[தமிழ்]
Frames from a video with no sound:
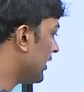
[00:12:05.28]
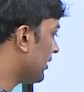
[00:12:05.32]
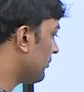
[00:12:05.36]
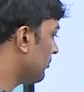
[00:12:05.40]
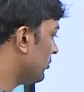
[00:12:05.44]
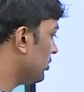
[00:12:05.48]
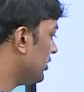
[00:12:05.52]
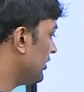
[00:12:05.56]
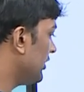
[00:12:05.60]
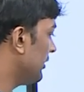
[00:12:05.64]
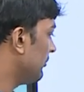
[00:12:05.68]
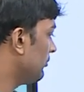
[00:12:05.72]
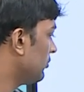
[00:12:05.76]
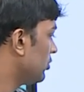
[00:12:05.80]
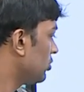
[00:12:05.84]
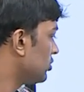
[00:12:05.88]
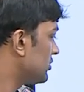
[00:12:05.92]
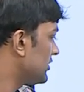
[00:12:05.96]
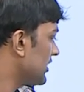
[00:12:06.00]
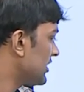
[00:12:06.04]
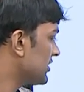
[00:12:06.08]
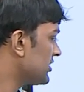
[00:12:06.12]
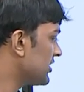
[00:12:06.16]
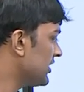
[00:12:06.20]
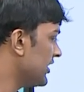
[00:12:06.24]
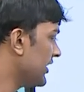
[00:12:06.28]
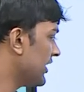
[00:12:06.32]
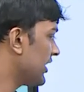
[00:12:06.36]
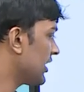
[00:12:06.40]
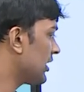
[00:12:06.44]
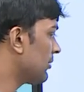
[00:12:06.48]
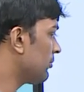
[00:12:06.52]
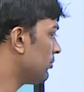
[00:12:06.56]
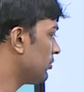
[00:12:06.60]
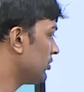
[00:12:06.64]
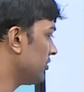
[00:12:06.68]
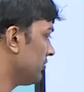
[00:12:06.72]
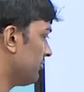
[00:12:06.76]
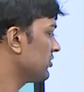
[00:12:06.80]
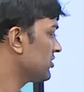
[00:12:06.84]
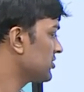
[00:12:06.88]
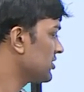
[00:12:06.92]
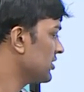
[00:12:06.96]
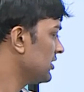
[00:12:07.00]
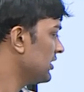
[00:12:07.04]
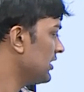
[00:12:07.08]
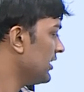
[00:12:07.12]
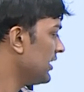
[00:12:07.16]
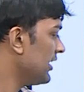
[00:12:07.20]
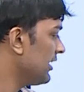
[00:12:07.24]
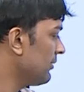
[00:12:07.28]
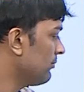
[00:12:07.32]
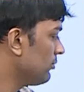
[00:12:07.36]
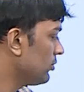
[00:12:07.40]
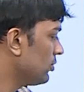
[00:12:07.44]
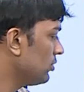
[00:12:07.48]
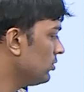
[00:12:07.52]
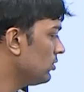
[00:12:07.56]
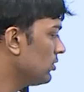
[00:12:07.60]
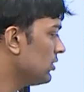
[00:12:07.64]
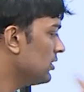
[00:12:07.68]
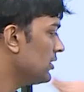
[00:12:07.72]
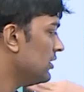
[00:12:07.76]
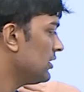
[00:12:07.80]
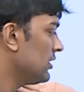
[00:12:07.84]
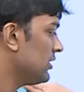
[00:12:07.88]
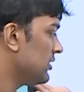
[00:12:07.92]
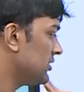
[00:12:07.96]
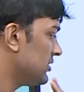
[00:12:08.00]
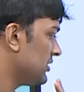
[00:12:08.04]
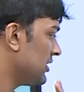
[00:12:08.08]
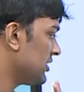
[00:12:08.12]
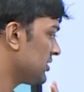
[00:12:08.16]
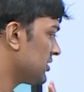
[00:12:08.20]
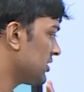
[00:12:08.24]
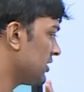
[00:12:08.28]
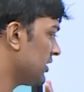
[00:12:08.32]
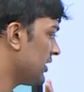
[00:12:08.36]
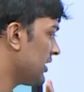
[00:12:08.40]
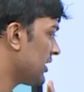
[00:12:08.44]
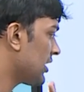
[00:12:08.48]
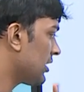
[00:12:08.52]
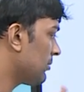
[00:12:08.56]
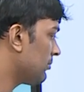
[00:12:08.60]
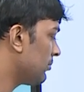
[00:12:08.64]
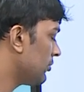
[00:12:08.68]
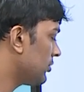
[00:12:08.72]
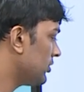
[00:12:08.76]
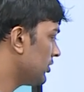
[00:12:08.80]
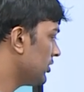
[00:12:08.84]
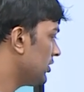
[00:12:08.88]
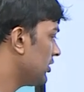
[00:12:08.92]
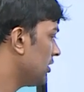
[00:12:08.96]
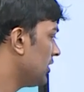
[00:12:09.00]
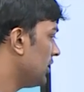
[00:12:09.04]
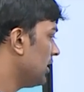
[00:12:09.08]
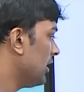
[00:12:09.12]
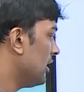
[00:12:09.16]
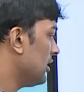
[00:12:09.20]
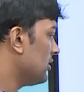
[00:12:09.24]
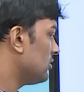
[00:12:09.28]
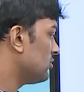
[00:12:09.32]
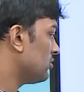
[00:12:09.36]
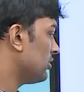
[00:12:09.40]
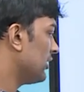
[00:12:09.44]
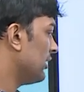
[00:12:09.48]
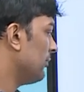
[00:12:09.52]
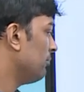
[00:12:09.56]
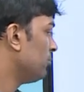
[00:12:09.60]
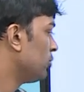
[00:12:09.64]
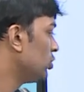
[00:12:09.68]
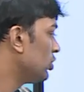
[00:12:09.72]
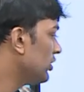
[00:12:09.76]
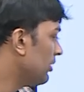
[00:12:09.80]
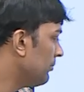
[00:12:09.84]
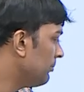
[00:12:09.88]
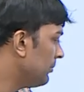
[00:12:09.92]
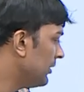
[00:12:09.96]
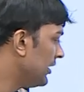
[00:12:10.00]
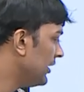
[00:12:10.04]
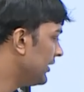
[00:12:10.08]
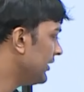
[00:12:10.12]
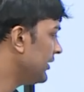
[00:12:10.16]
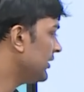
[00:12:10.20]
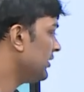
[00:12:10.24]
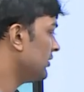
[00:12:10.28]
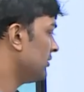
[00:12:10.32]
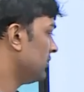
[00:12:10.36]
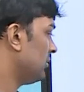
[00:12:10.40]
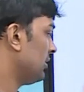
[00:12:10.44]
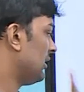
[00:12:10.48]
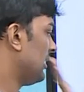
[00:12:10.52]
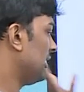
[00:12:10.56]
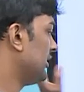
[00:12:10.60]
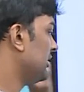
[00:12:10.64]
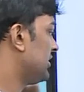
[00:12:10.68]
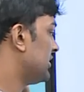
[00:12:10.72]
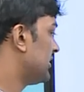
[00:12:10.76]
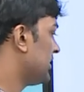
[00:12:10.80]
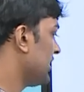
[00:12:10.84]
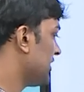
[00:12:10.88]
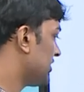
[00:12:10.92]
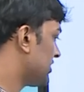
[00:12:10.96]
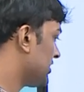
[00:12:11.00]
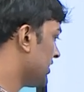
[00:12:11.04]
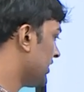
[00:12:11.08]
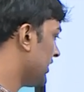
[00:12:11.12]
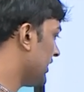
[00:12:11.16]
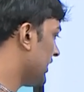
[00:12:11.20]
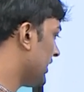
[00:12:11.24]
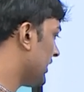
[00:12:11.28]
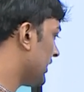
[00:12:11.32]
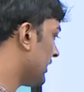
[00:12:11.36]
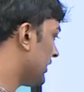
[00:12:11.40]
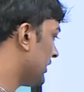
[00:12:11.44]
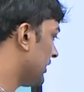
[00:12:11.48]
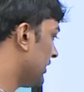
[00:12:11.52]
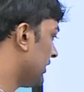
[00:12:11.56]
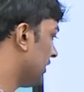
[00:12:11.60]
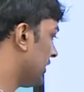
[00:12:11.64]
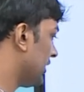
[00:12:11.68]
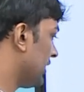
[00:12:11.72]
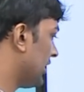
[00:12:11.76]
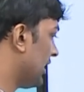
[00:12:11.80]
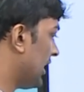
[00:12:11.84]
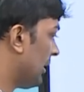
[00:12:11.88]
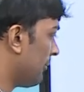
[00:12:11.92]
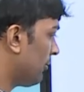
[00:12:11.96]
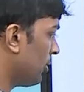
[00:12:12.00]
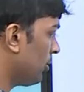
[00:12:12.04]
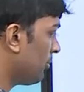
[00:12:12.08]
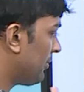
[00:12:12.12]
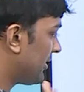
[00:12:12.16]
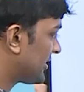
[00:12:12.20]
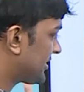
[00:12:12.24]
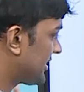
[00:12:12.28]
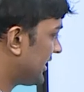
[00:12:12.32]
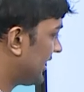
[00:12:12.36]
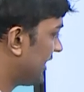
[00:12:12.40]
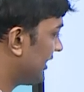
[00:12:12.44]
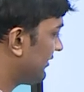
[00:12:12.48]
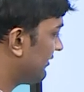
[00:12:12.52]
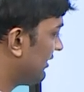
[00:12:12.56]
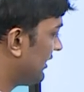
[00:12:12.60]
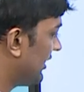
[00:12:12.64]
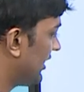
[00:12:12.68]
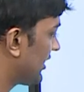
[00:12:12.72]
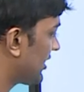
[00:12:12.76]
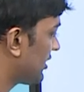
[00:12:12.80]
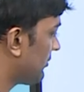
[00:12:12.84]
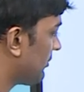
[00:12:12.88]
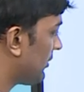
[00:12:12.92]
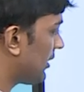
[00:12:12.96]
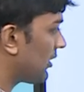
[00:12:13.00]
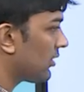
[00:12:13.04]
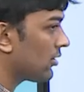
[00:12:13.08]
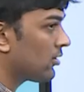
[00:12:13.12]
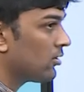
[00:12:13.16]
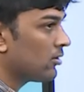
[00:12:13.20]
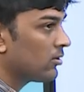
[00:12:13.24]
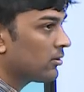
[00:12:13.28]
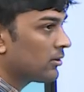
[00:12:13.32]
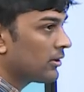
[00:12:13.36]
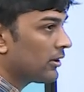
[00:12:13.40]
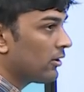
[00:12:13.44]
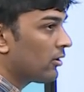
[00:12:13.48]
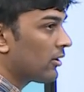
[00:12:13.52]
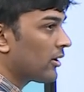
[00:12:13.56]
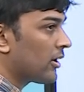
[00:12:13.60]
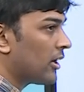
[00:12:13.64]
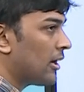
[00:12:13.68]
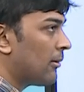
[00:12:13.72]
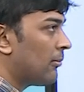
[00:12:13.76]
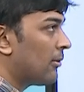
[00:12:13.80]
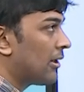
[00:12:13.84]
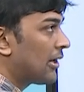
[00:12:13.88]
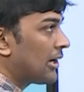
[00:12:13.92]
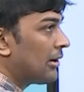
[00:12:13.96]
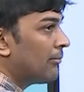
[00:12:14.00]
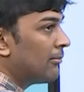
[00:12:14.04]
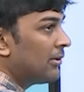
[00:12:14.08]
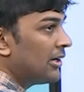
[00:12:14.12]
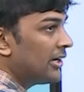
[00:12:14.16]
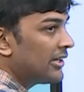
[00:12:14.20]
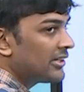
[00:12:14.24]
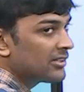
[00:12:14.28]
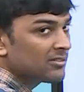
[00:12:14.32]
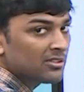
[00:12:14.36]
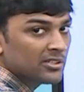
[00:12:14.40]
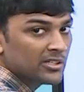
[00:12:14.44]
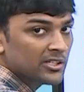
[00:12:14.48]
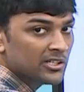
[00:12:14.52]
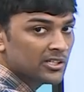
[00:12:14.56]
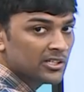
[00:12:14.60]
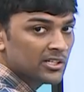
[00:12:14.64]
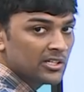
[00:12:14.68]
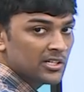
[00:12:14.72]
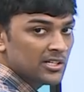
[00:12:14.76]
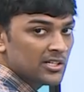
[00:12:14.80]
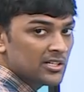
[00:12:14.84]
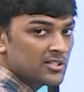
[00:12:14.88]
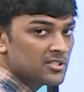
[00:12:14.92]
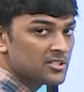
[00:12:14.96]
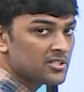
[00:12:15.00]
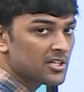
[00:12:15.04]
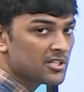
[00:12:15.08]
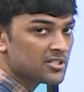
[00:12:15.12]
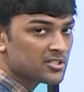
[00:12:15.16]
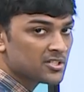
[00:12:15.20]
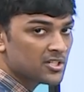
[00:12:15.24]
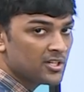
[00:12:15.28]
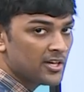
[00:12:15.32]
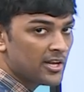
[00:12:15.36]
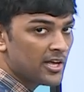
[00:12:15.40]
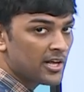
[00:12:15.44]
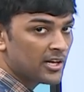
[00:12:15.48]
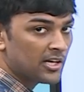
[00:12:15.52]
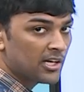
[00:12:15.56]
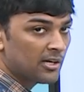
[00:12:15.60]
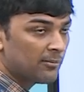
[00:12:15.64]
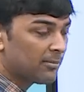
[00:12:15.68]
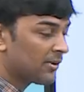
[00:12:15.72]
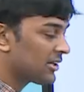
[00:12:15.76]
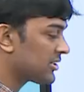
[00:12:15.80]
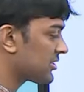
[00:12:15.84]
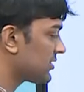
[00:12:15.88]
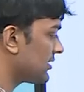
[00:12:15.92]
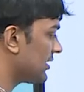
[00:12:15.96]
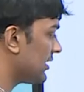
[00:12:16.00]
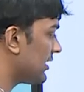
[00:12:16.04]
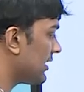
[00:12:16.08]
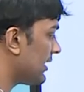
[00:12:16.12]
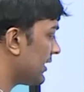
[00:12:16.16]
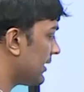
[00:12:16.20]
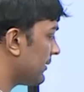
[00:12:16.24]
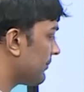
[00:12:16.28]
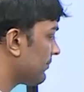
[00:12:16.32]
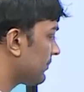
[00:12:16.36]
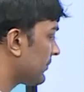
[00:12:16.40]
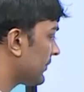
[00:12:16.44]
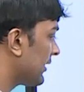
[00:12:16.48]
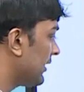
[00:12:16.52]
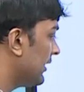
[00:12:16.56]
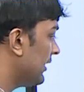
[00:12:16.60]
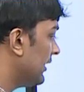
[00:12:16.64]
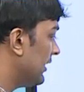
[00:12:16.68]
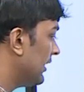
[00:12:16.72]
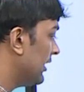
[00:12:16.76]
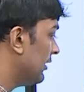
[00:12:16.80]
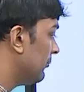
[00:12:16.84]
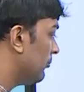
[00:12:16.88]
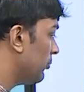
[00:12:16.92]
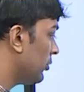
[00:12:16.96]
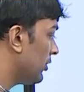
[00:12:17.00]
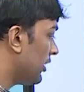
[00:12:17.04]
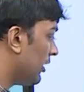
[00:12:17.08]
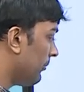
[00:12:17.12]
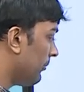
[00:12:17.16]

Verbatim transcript: பார்க்கும்போது எம் டூ ஸ்டேஷனரியாக இருக்க போகுது இல்லைனா எம் டூ ஸ்டேஷனரியாக இருக்க போகுது ஸோ எம் டூ தான் பில்டிங் அது ஸ்டேஷ்னரியாக இருக்குது நம்மளும் பஸ் ஸ்டாண்டுக்கு வெளில இருந்து பார்க்குறோம் ஓகே நம்மளுக்குலாம் பில்டிங் வந்து ஸ்டேஷ்னரியாக இருக்குது பிரச்சனை இல்லை இப்போது